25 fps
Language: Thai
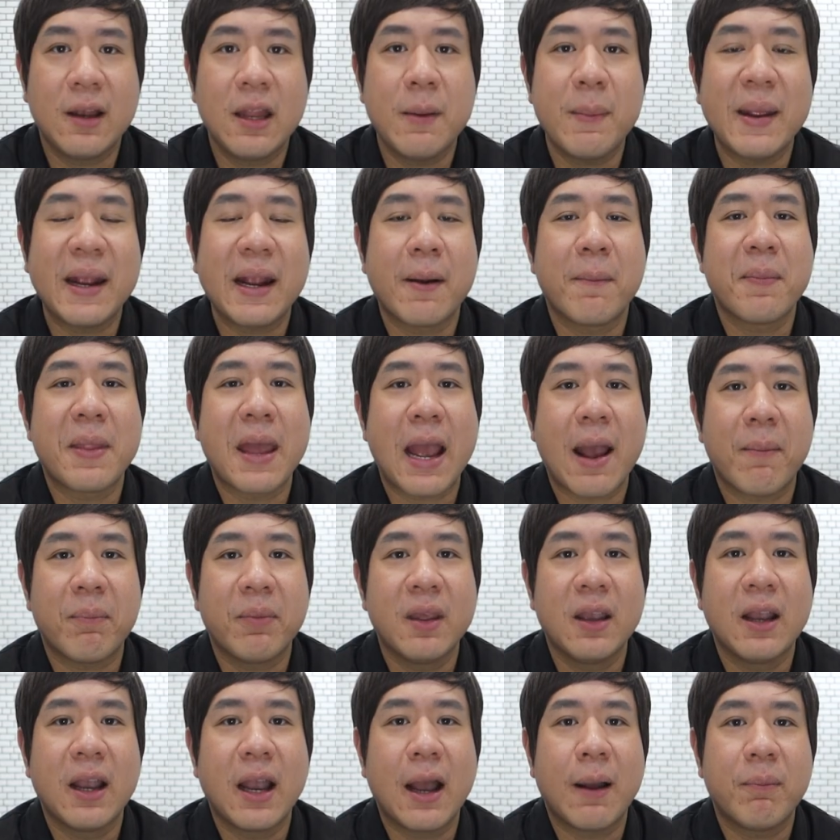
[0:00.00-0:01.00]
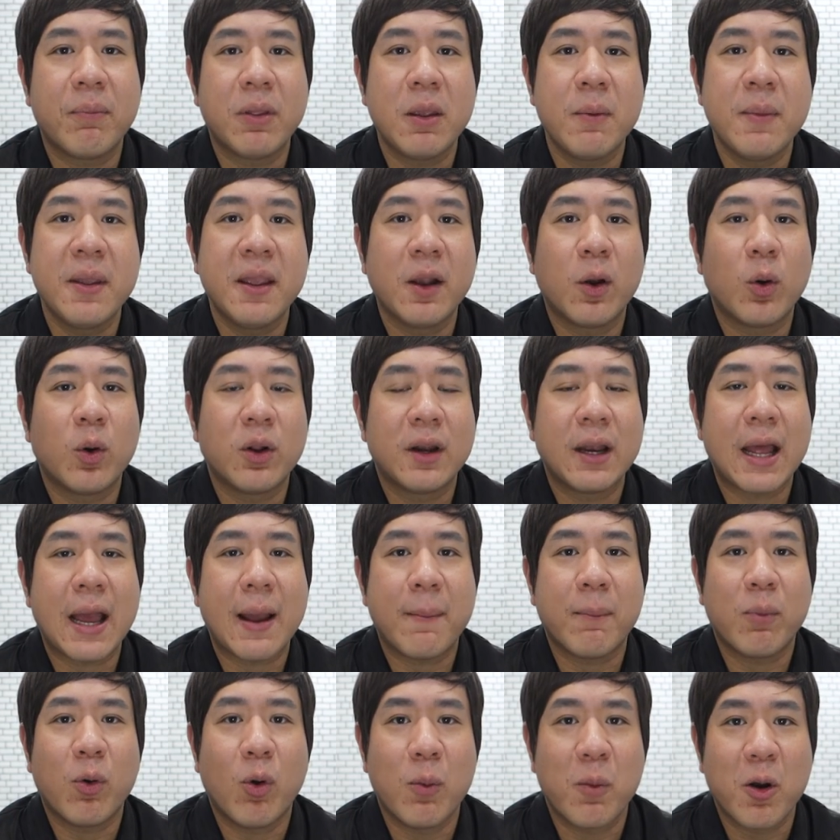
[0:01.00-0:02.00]
นี่เป็นคำถามหนึ่งครับที่มีคน
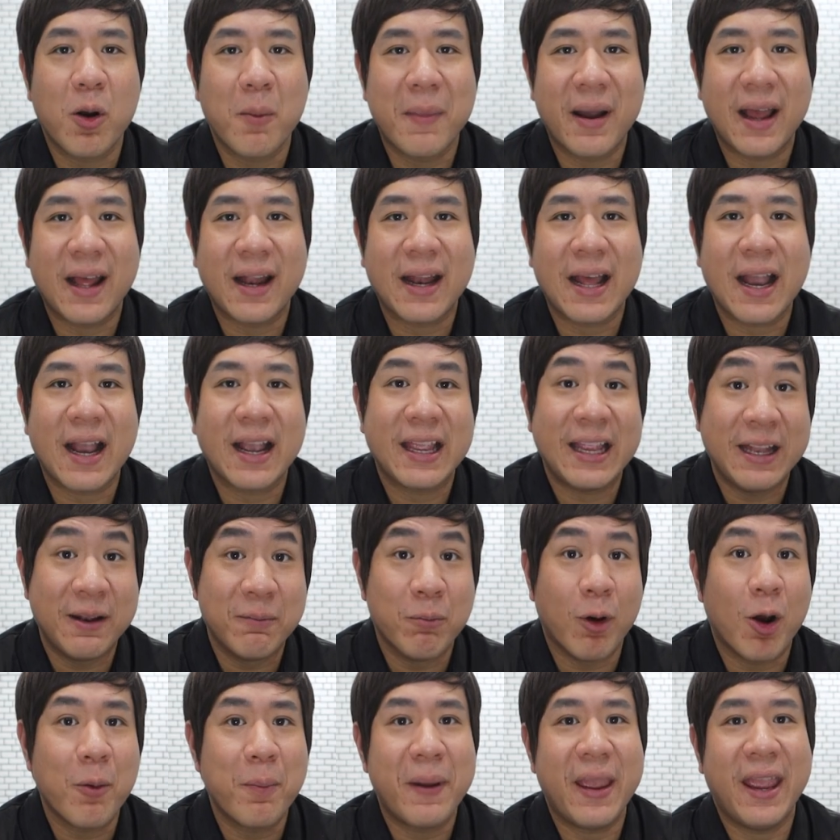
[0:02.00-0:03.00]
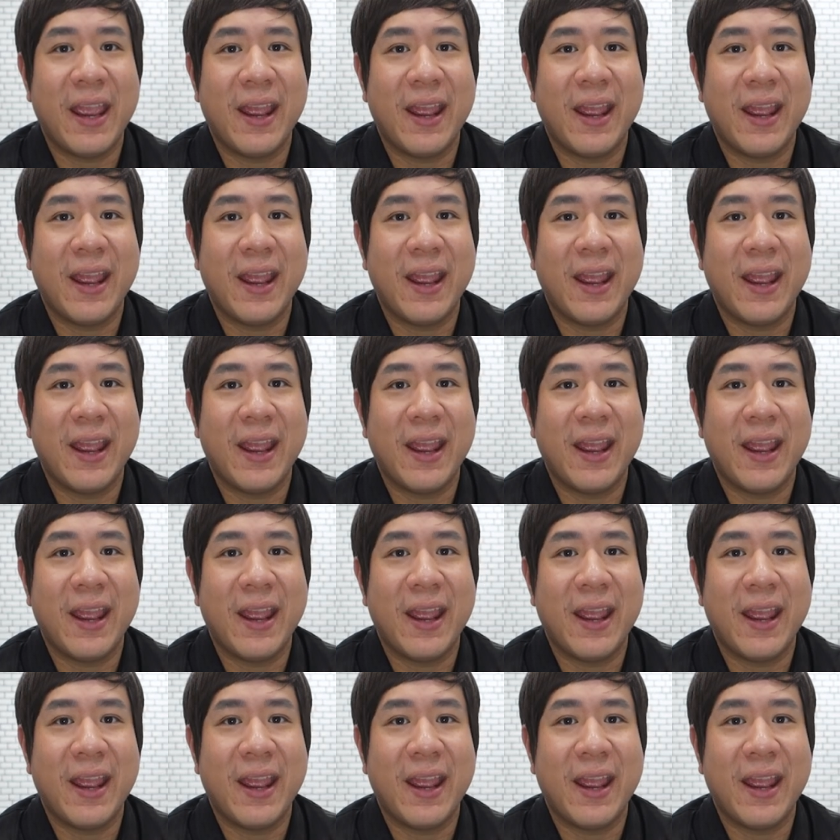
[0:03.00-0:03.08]
ถามผมเข้ามาทางอินบ็อก